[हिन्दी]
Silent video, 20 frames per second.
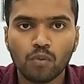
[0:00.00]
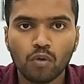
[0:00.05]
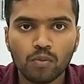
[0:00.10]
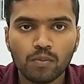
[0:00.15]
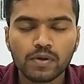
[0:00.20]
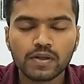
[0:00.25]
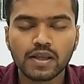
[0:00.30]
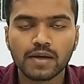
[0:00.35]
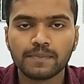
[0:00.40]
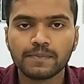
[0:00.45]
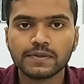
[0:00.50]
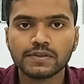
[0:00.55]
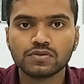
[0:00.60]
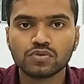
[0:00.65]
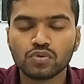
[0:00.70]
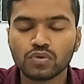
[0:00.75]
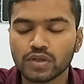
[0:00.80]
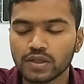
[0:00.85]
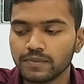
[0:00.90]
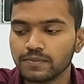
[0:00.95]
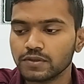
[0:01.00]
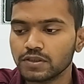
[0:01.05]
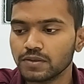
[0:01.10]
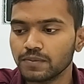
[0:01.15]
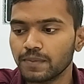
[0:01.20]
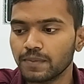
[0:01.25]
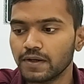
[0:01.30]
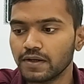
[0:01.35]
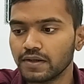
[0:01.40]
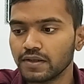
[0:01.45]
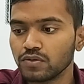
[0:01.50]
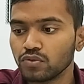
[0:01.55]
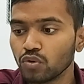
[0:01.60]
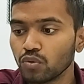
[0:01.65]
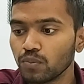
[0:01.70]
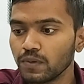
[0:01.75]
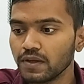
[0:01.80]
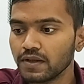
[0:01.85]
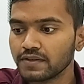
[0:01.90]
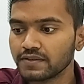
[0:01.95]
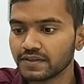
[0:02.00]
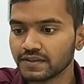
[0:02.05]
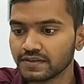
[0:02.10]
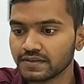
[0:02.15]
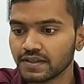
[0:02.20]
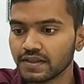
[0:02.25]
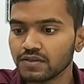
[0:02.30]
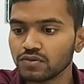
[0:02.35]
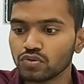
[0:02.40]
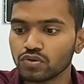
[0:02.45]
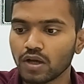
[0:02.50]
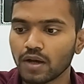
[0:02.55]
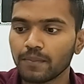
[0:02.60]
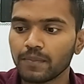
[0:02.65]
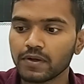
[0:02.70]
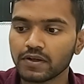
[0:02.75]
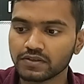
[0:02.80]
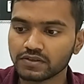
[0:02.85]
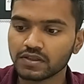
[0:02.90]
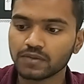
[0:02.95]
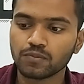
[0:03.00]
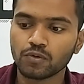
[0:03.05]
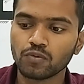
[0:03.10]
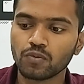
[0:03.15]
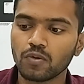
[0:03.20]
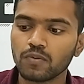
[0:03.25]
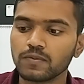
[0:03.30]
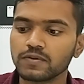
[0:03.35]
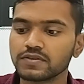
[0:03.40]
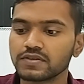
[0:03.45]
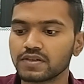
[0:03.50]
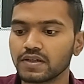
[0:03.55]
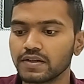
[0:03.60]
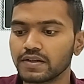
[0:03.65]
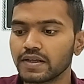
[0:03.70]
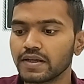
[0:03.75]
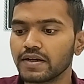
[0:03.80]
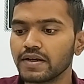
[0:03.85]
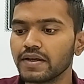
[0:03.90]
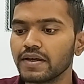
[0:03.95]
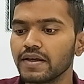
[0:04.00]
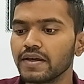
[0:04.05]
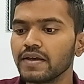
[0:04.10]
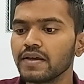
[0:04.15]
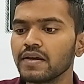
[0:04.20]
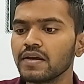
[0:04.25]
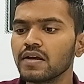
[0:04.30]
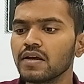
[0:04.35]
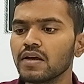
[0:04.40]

मोहम्मद हाफिज़ और टीम स्वीपर ये दो प्लेयर्स ऐसे हैं जो यहाँ पर अच्छा परफॉर्मेंस करके गए हैं